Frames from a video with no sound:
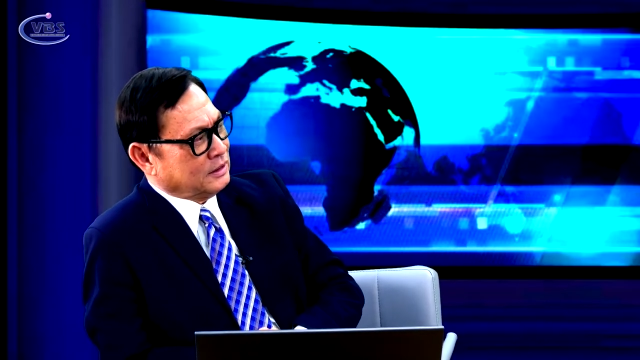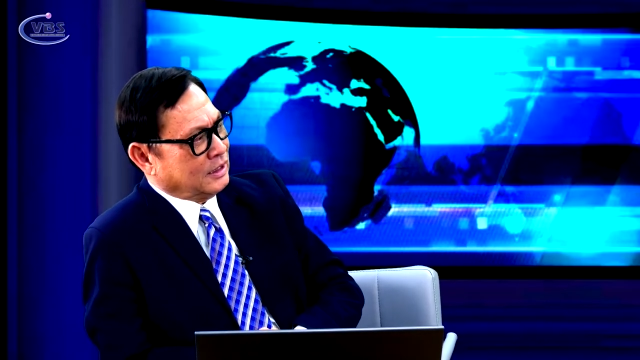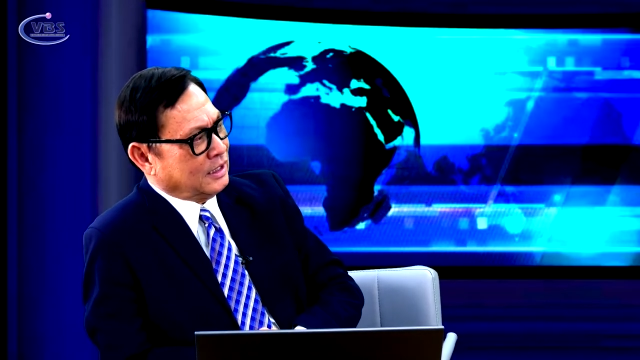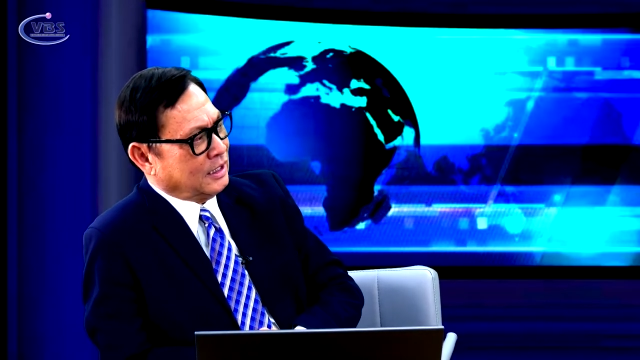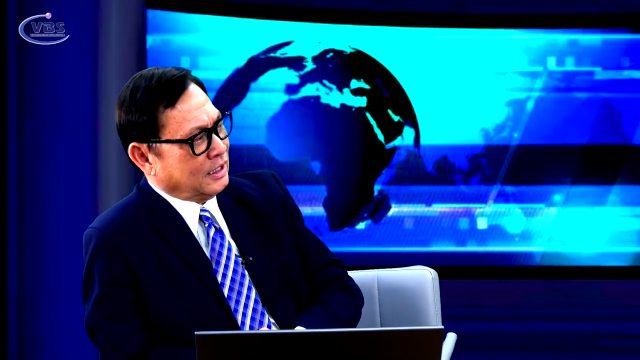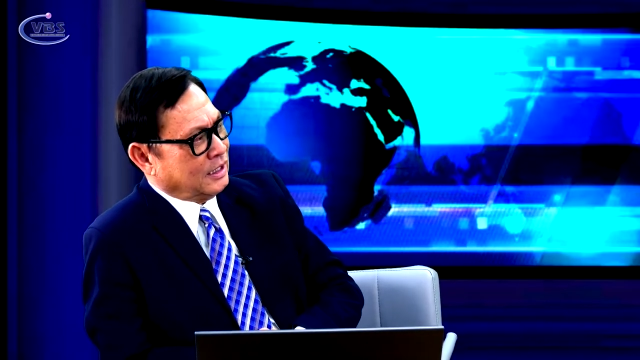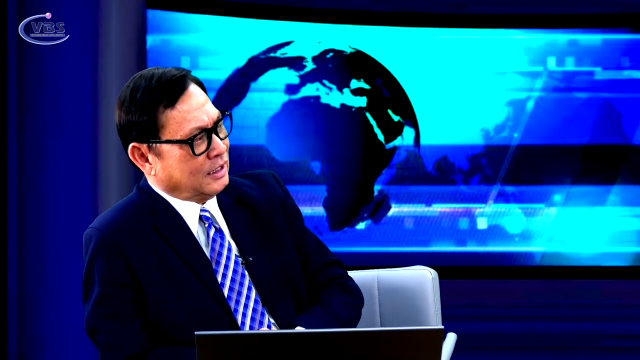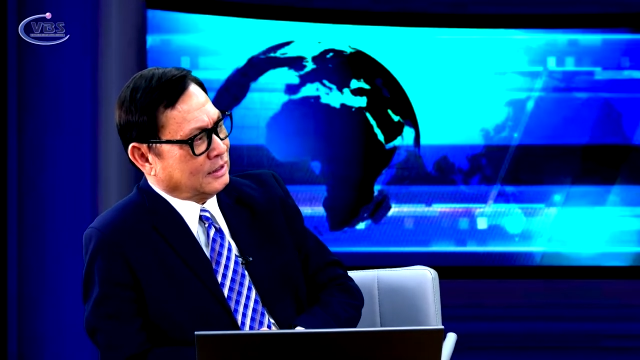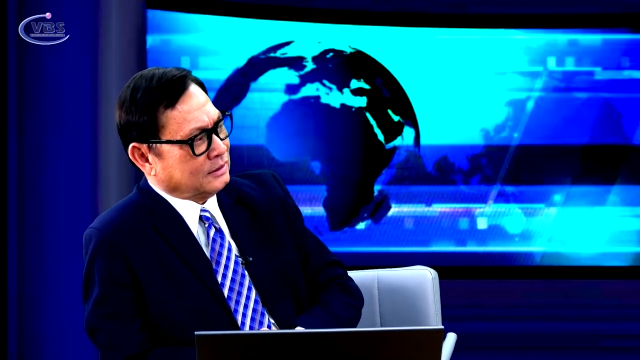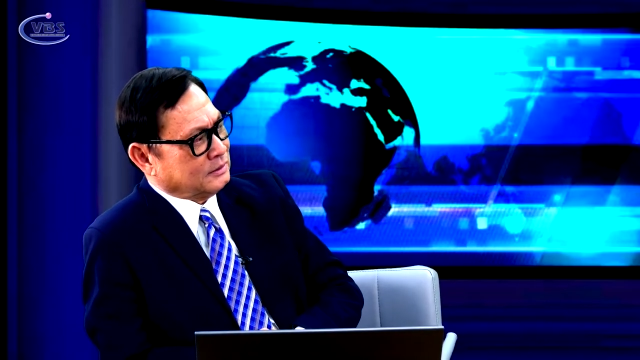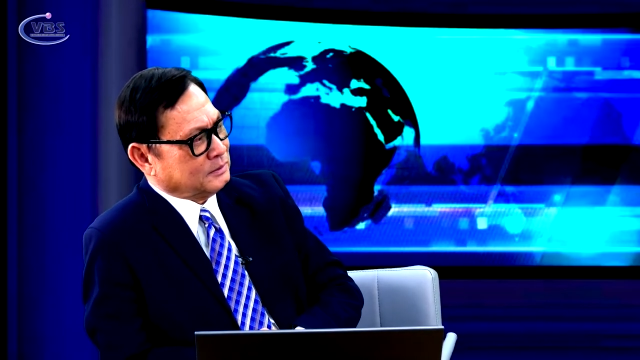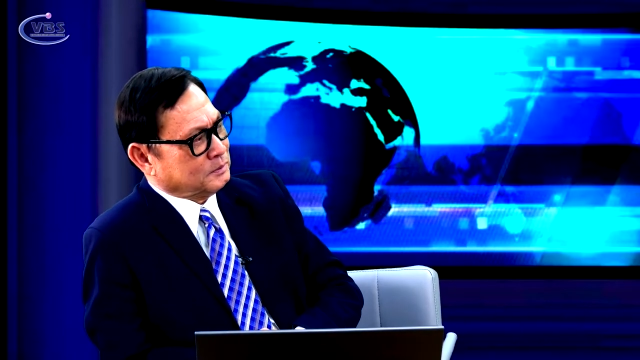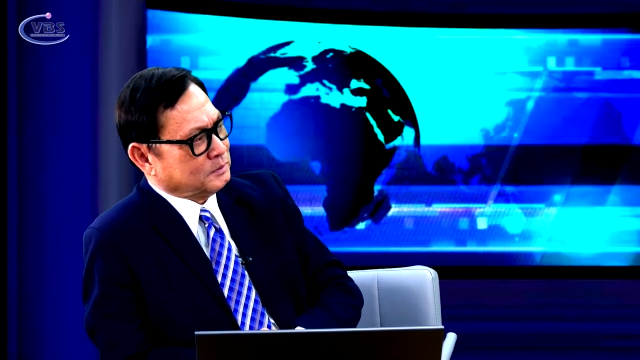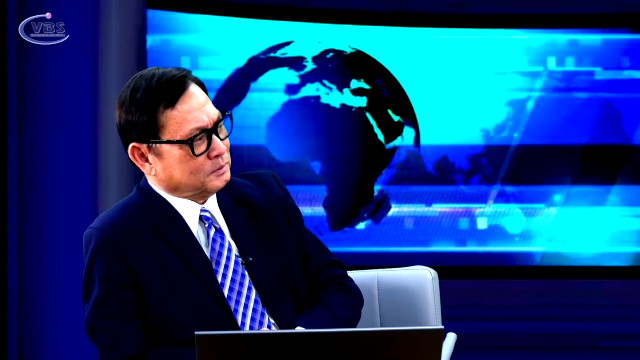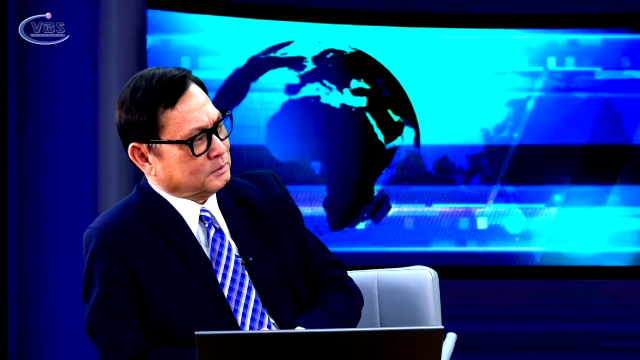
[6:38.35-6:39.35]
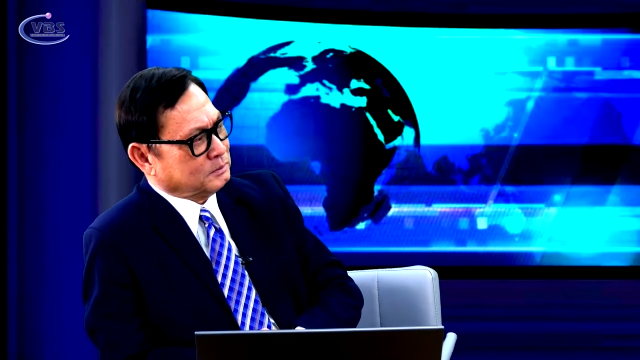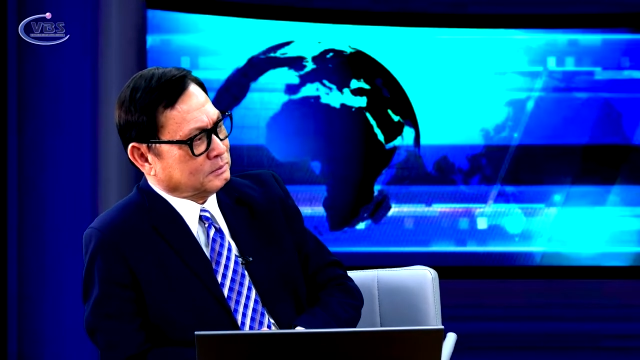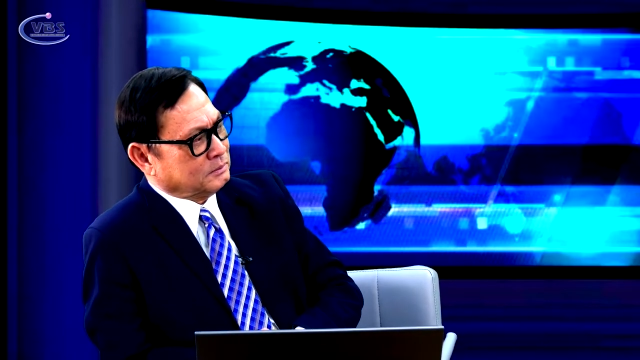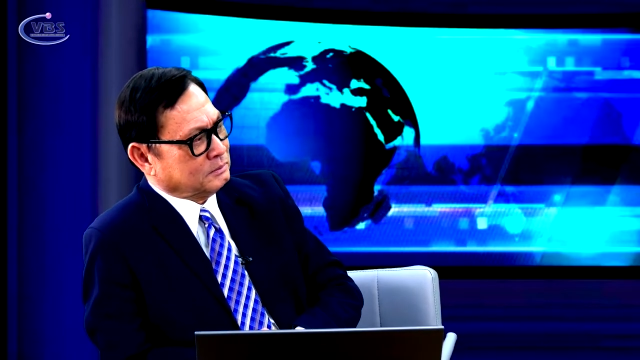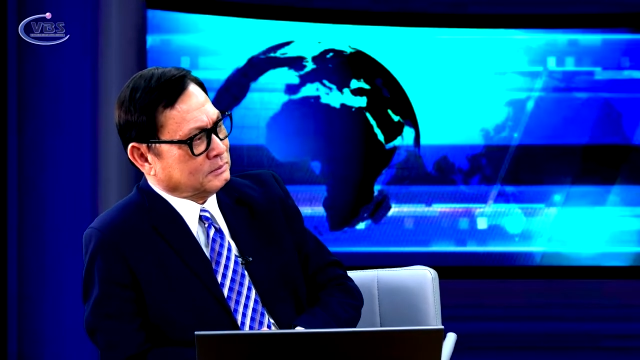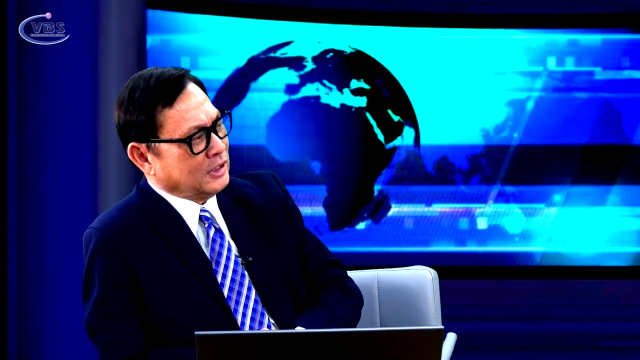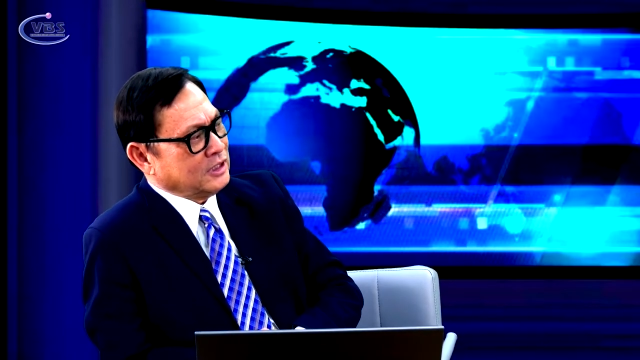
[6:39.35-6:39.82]
à,
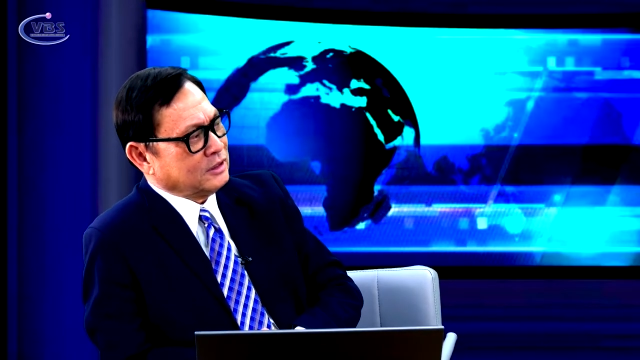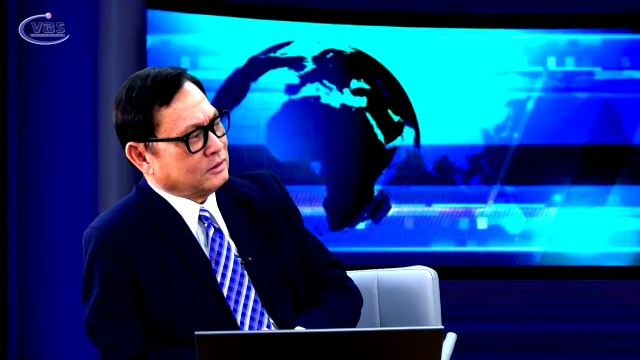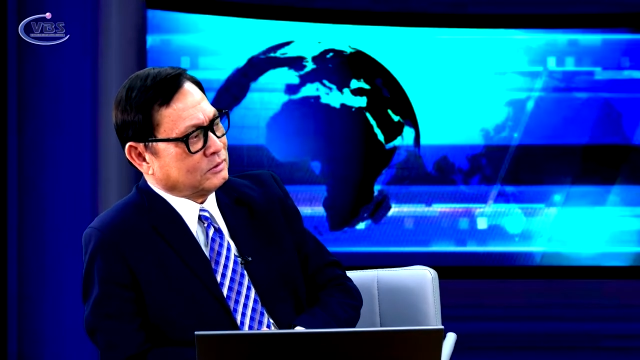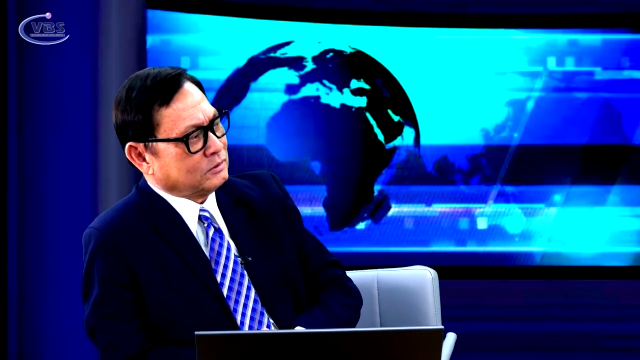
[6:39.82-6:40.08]
bất